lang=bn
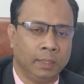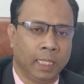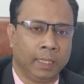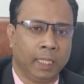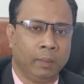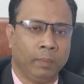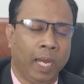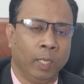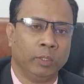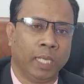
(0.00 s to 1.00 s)
যাদের
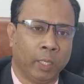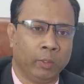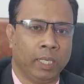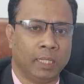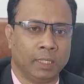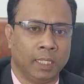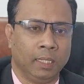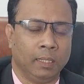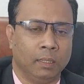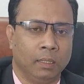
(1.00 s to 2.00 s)
ভালো ধারণা আছে
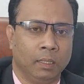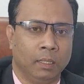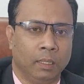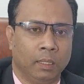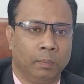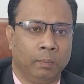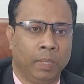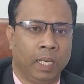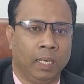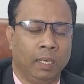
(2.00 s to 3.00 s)

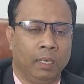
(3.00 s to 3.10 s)
বা